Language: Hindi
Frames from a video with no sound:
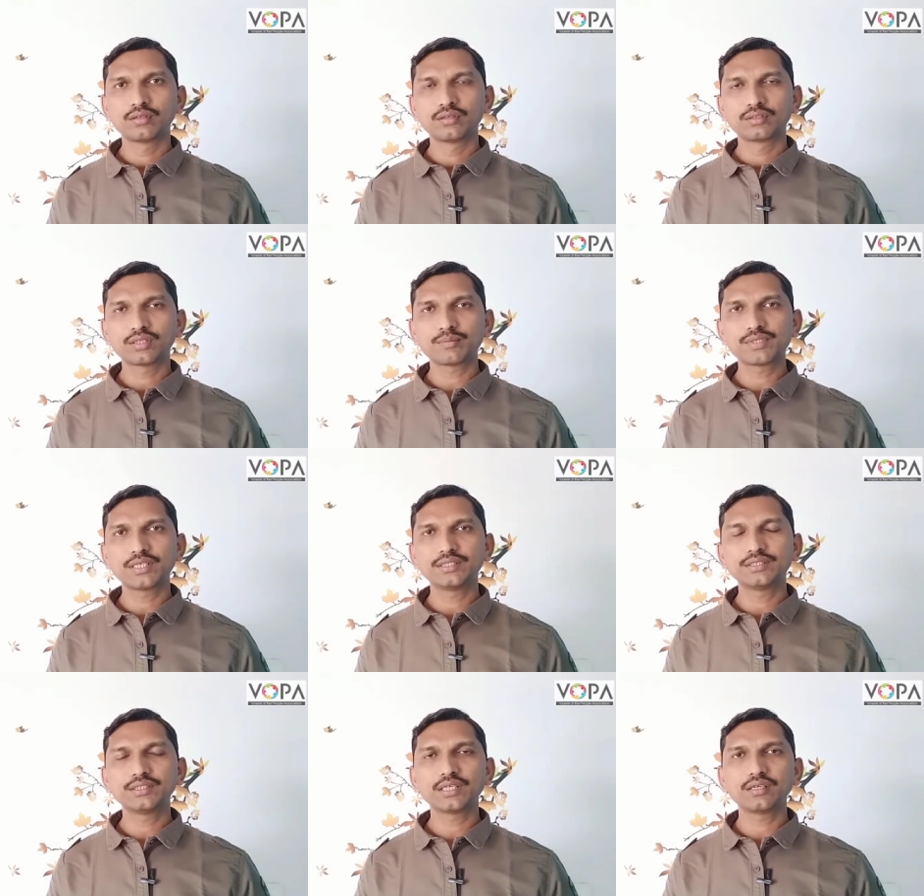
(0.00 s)
तब सेठ
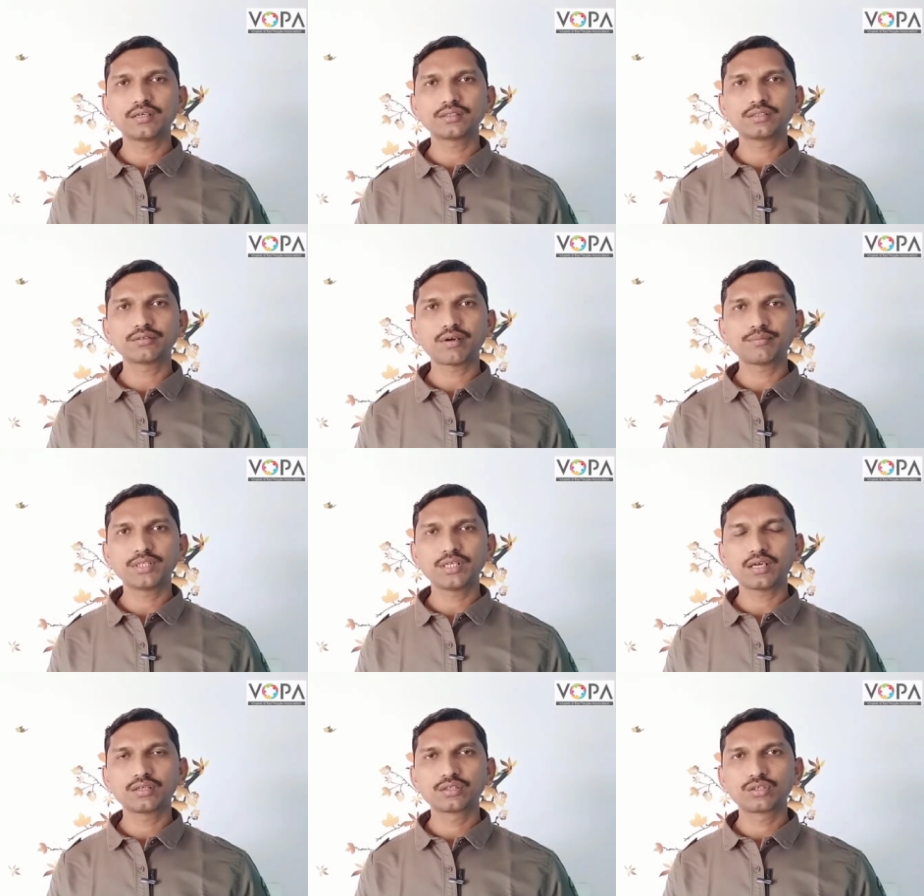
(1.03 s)
जी ने यह जवाब दिया
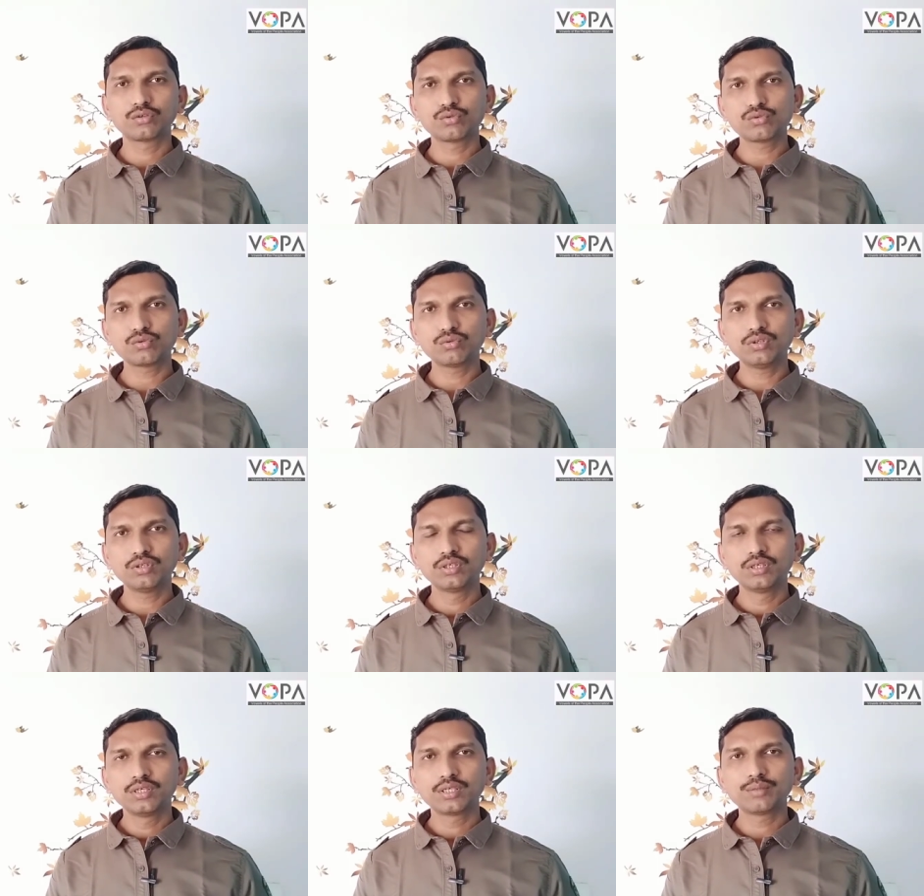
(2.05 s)
कि
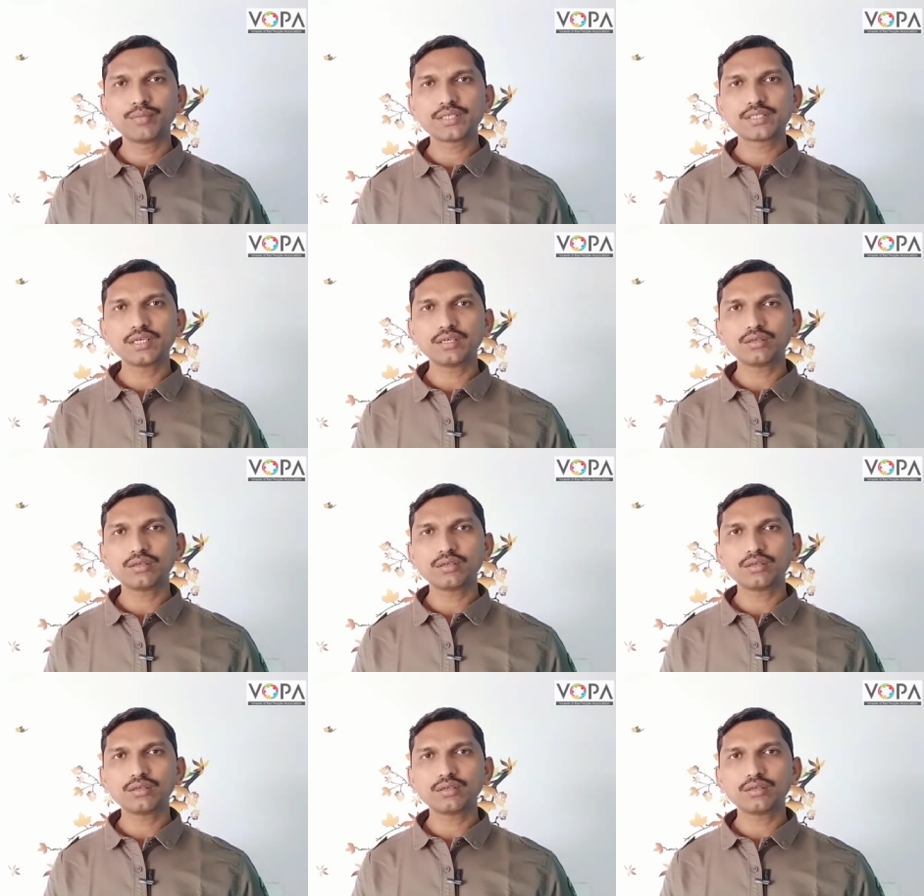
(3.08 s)
हुजूर इनमें से